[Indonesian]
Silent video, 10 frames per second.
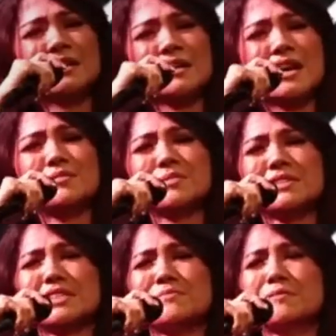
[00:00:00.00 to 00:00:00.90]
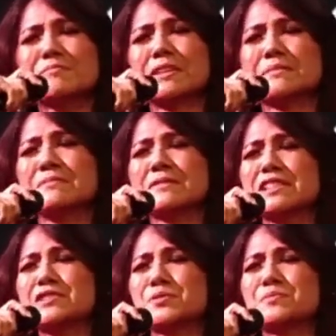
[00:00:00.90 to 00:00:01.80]
kami bisa memberi
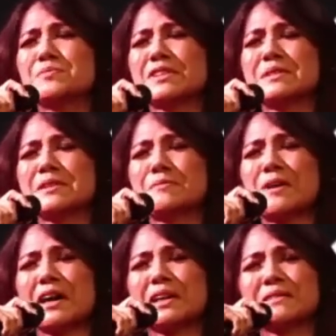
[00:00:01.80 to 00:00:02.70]
hidup yang terbaik.